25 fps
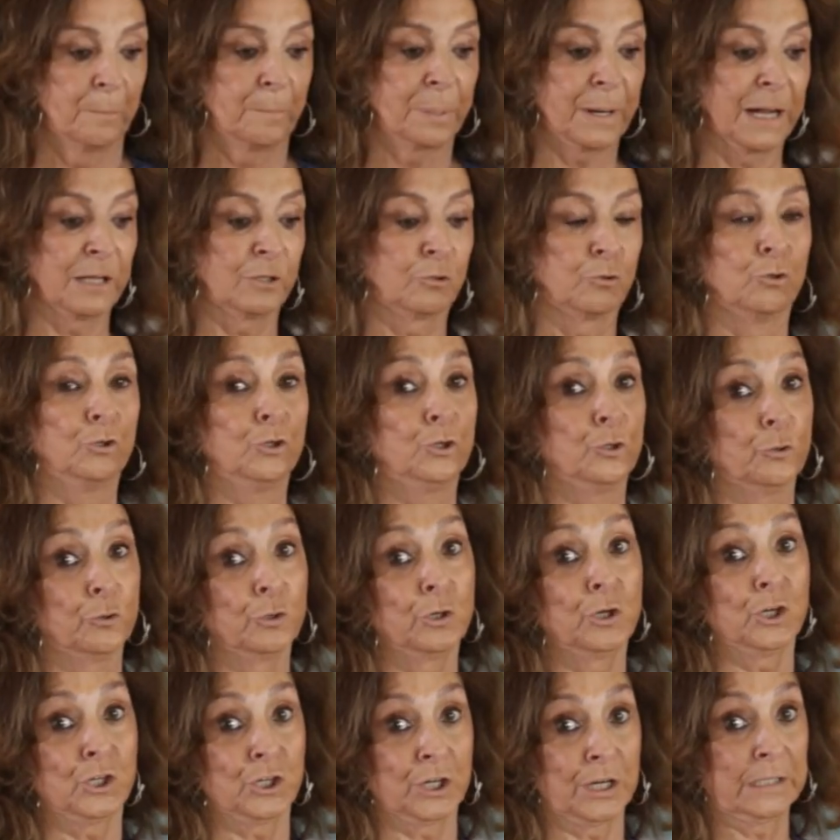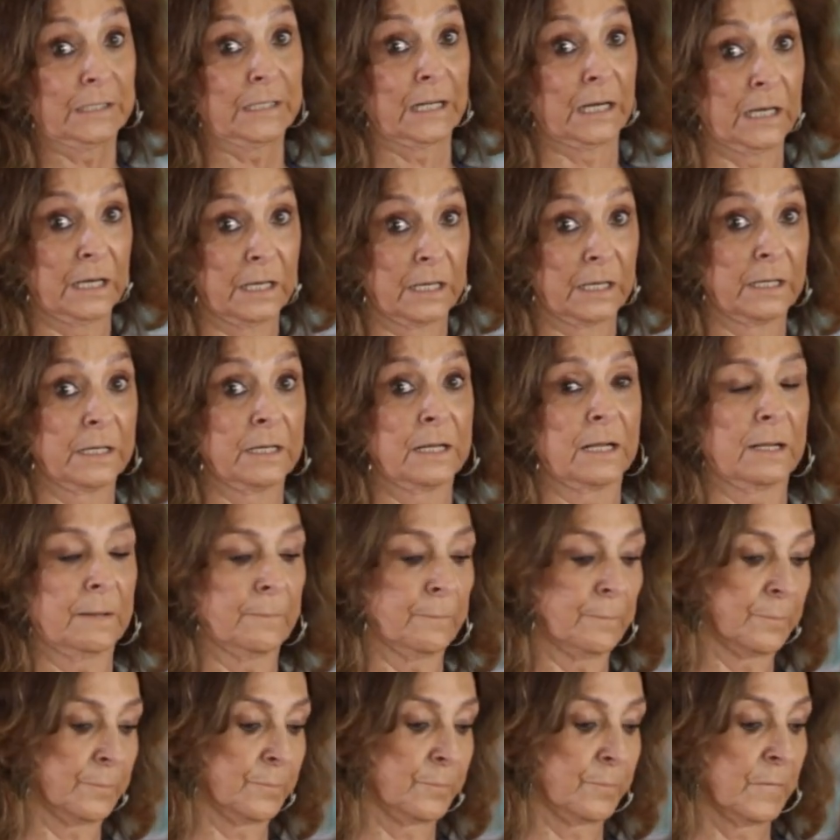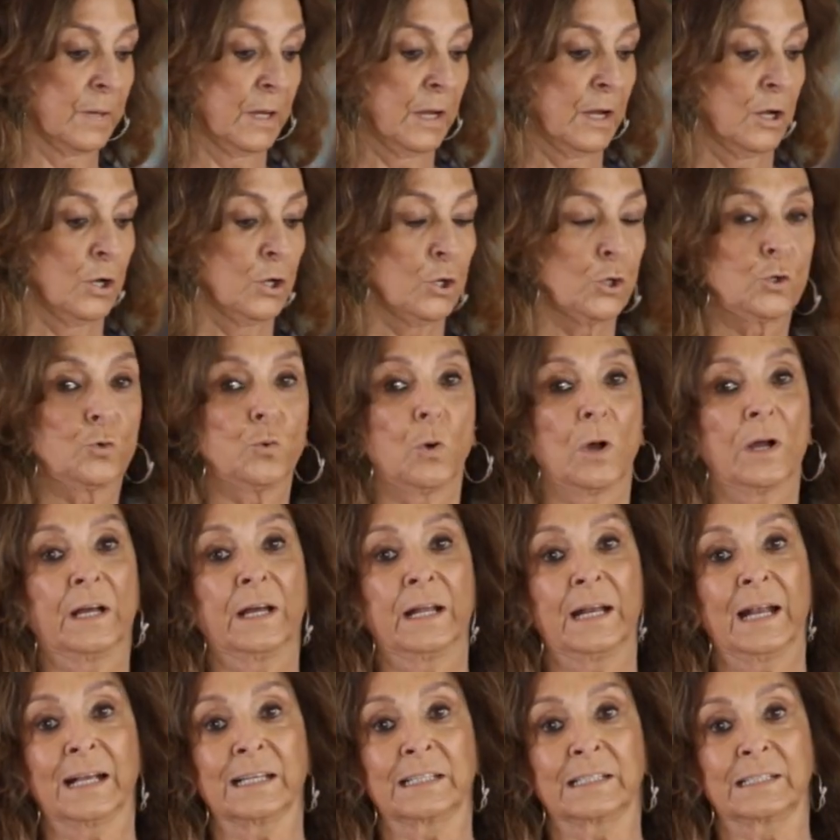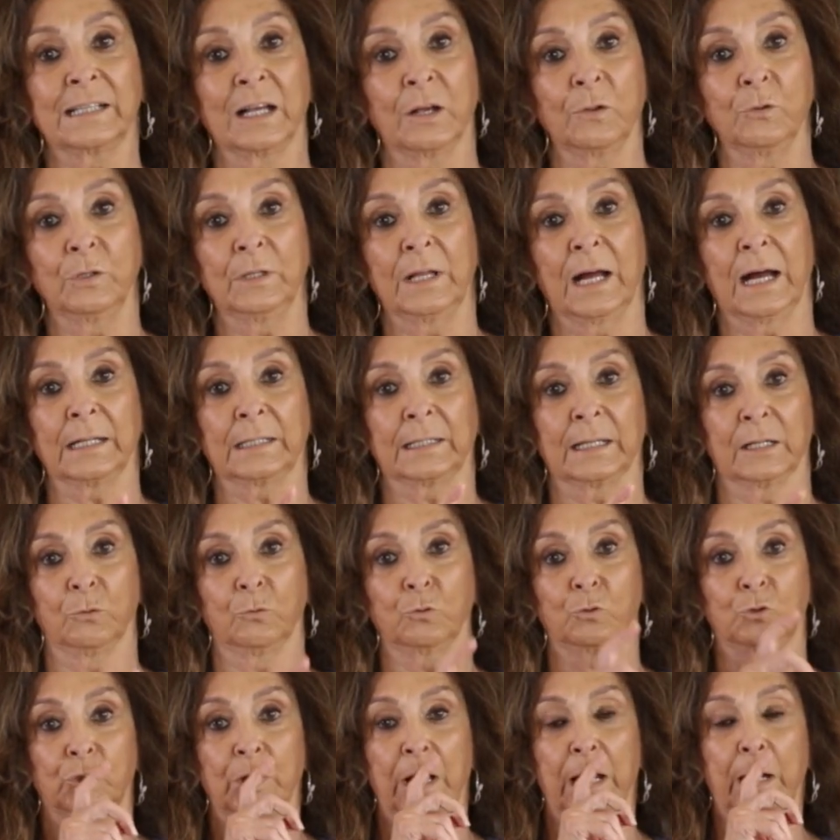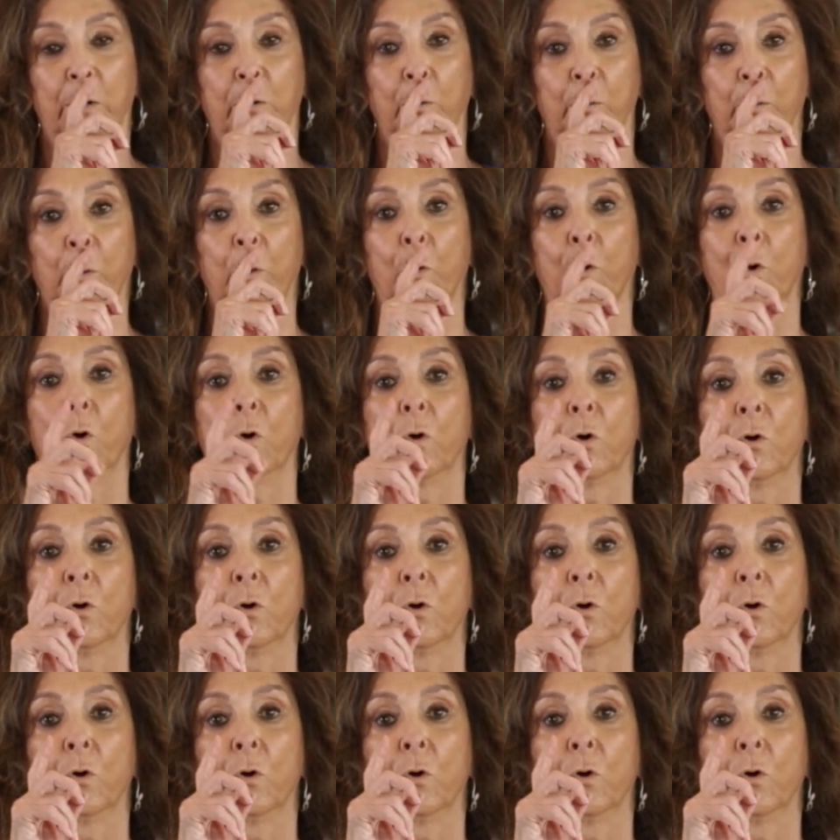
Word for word: Prato de origem italiana, sua criação data do século